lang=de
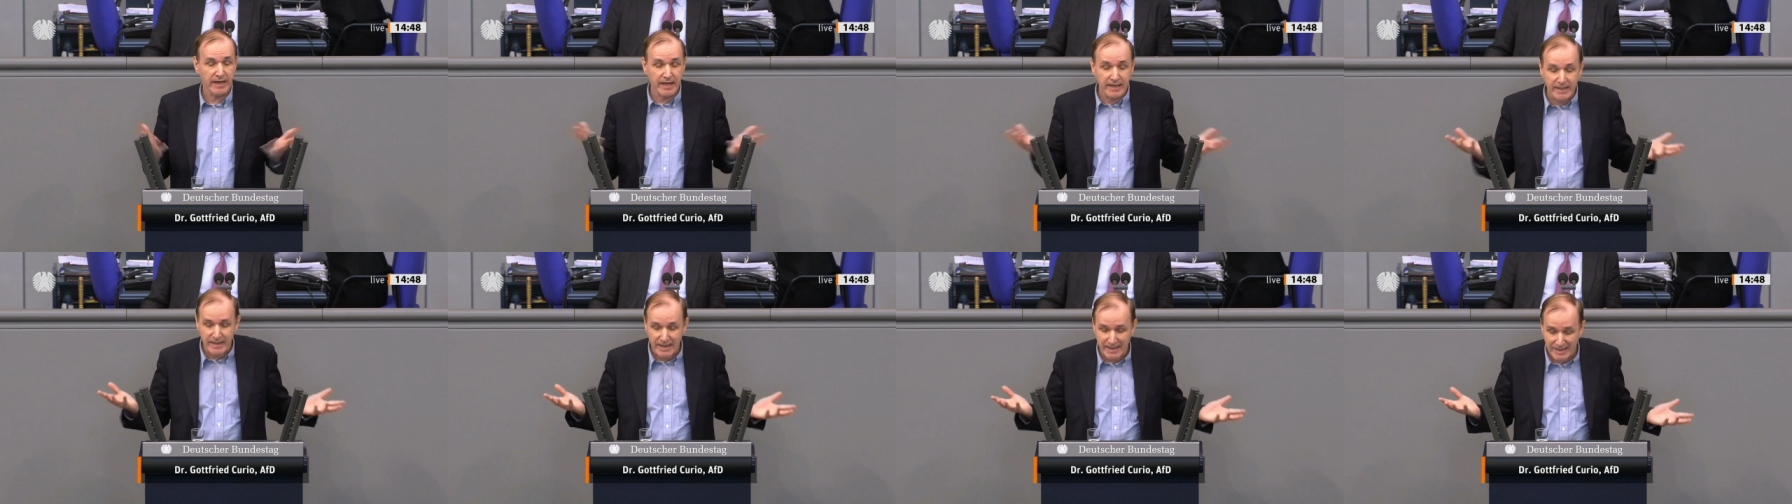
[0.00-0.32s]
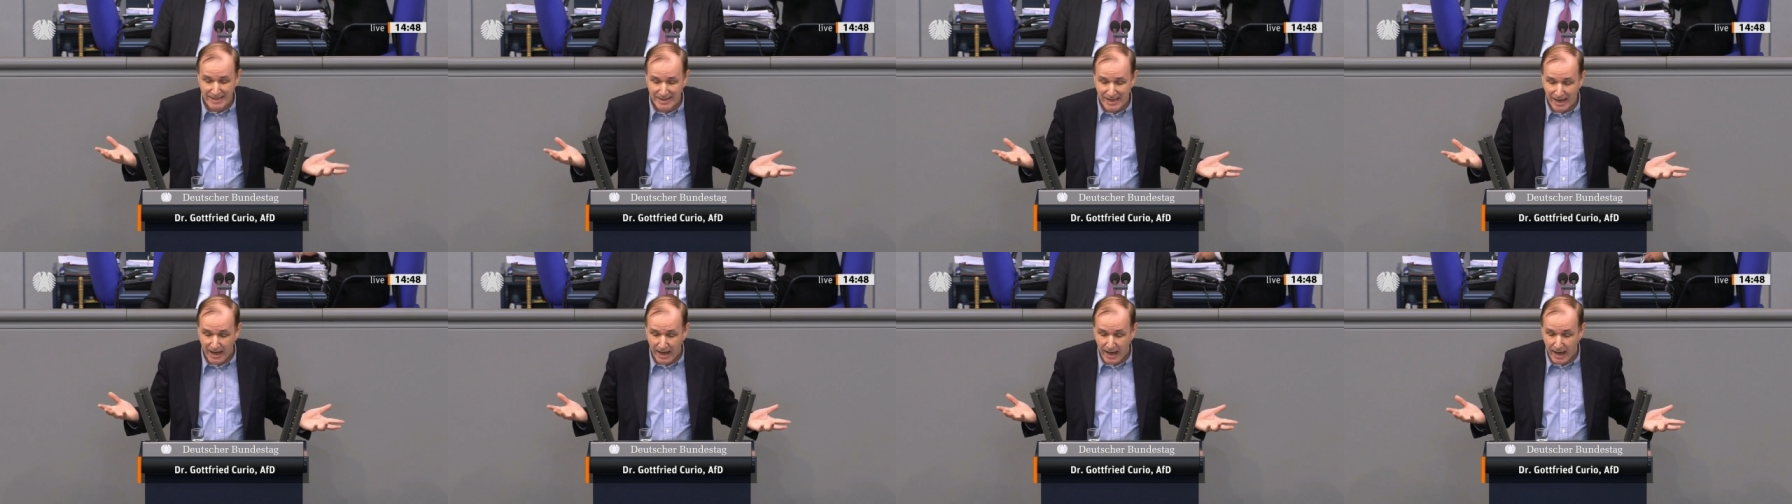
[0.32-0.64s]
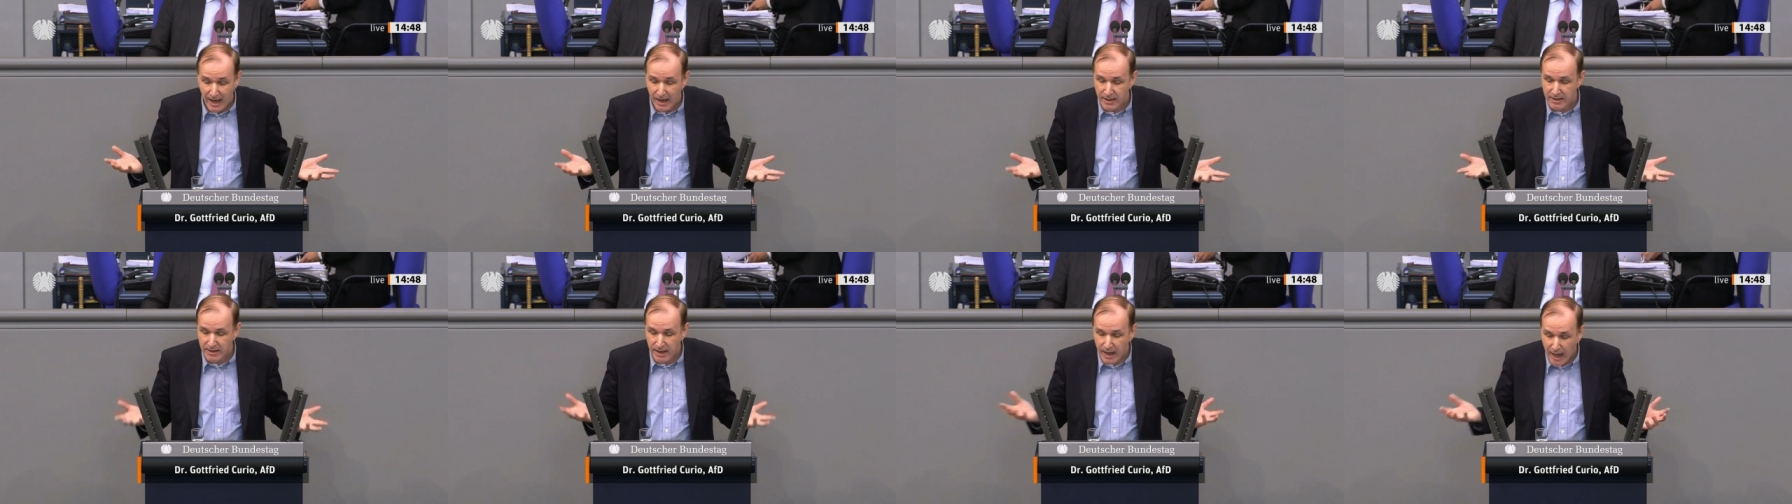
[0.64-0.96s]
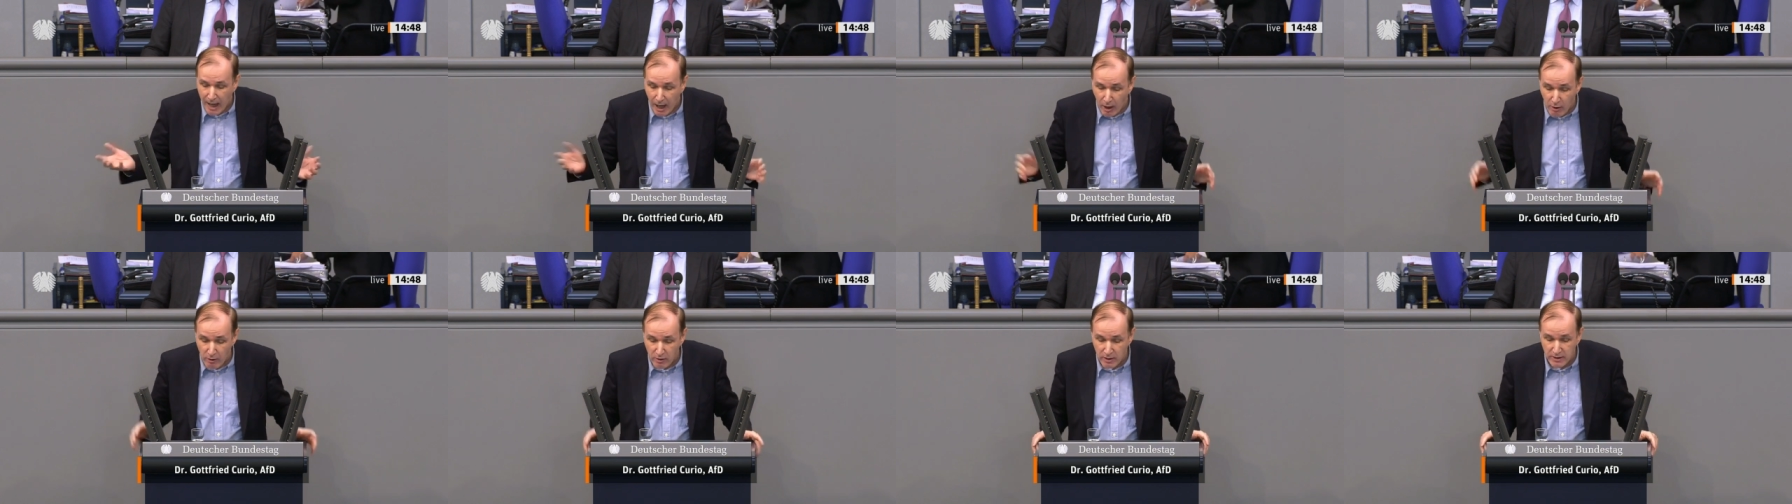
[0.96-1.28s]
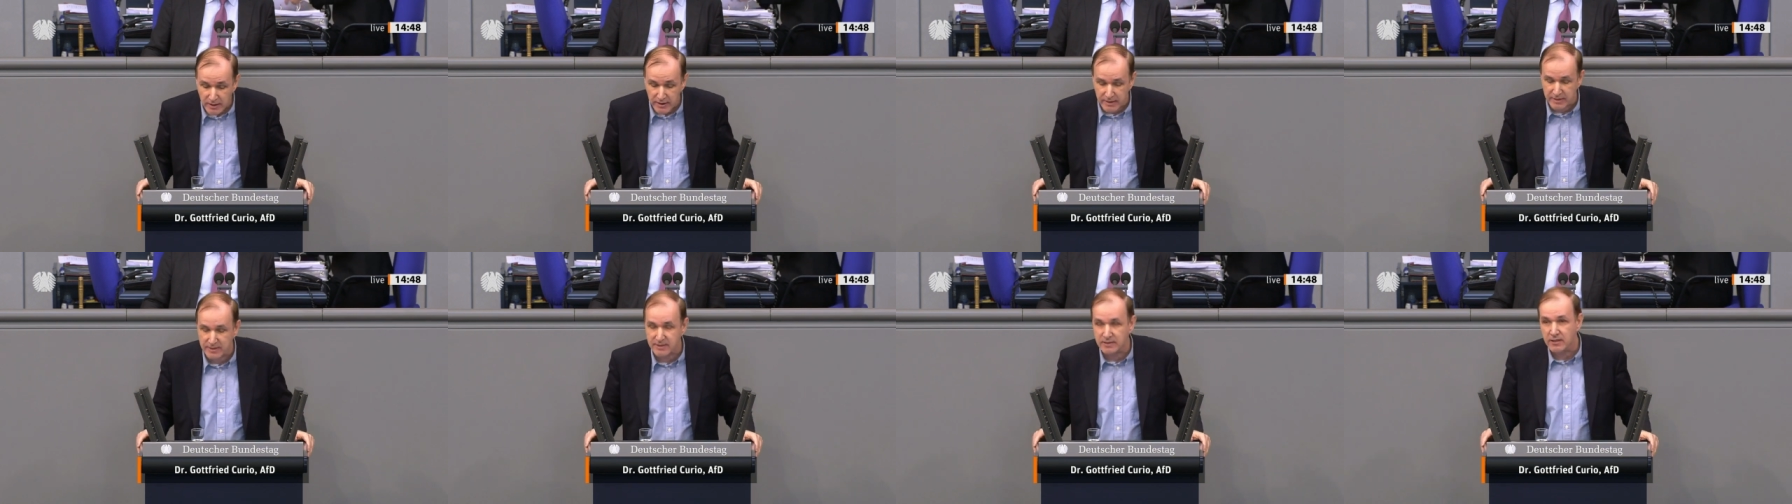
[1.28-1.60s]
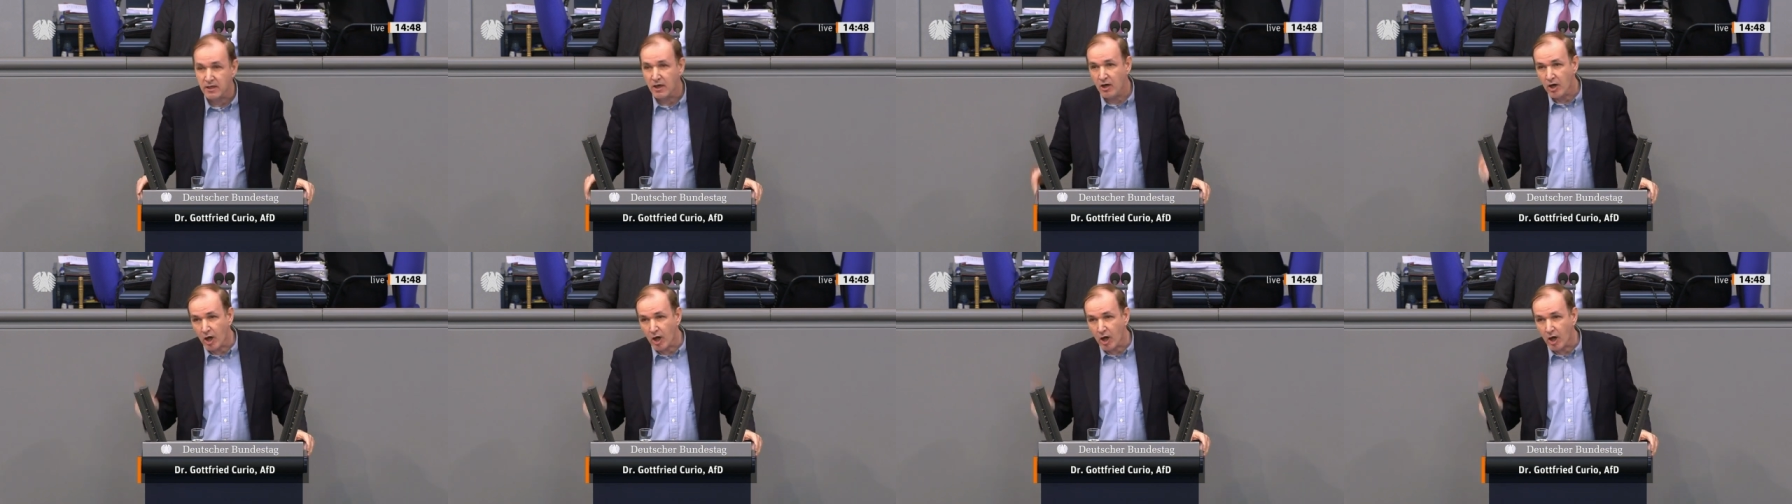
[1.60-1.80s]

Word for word: In den Irak auch nicht,